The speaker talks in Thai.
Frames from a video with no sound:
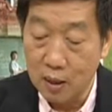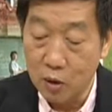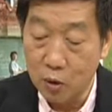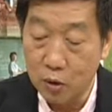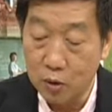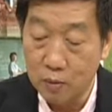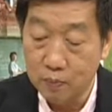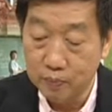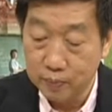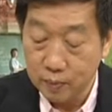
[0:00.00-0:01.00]
จะโดน
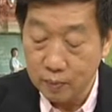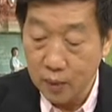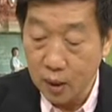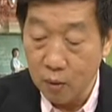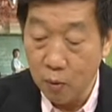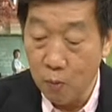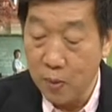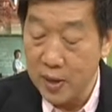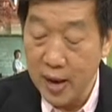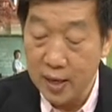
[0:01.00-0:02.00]
ภู
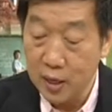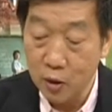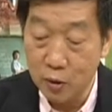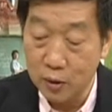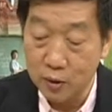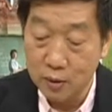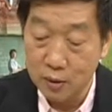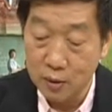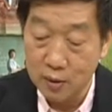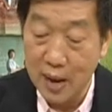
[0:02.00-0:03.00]
มิปัญญาจะโดน
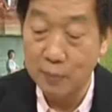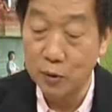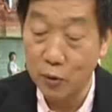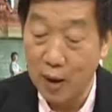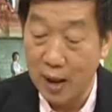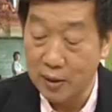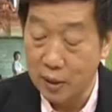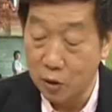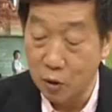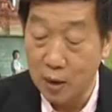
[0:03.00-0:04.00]
สาบสูญแล้ว
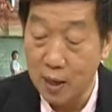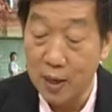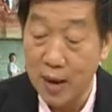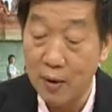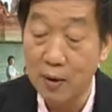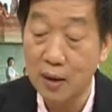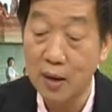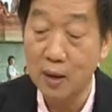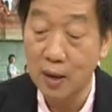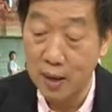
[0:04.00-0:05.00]
จะยกเลิกแล้ว
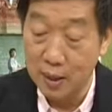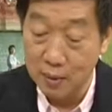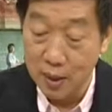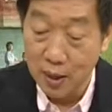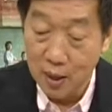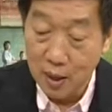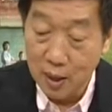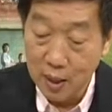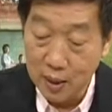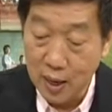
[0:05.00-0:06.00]
ท่านก็เลย
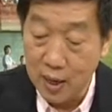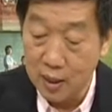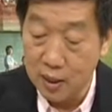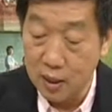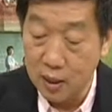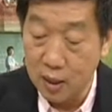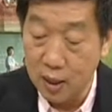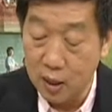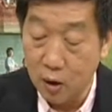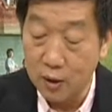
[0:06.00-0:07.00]
ได้ก็
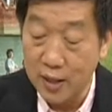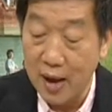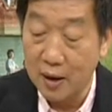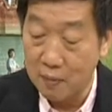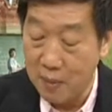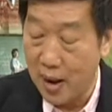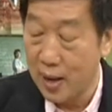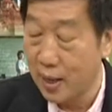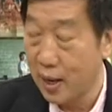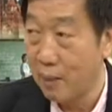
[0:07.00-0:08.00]
เลยก่อตั้งขึ้นมา
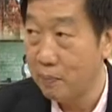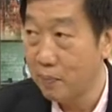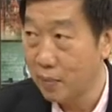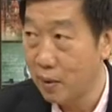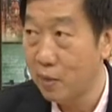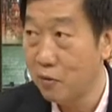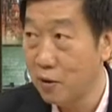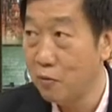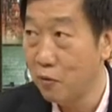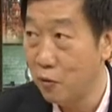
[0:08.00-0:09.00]
นะครับมา
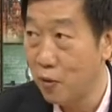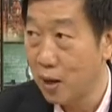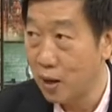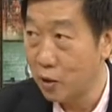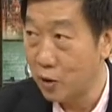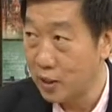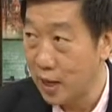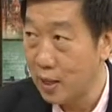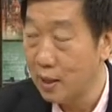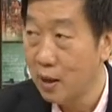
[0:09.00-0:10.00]
ฟื้นฟูแล้วก็โดย
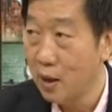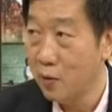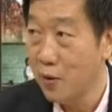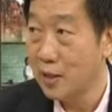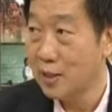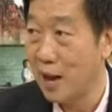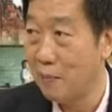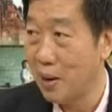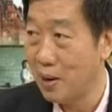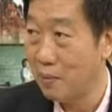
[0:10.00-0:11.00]
ใช้วิทยาศา
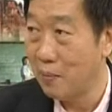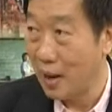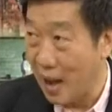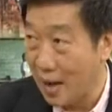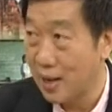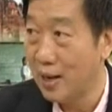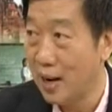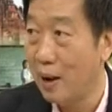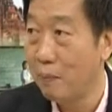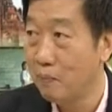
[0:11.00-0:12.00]
สตร์เป็นเป็นหลัก
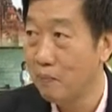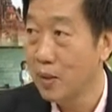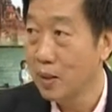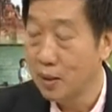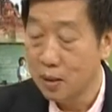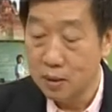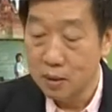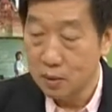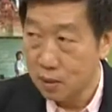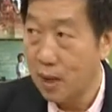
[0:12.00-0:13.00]
นะครับ
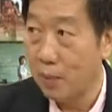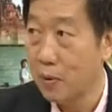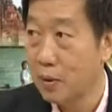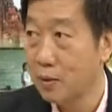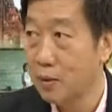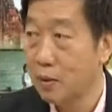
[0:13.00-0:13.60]
ครับสมัย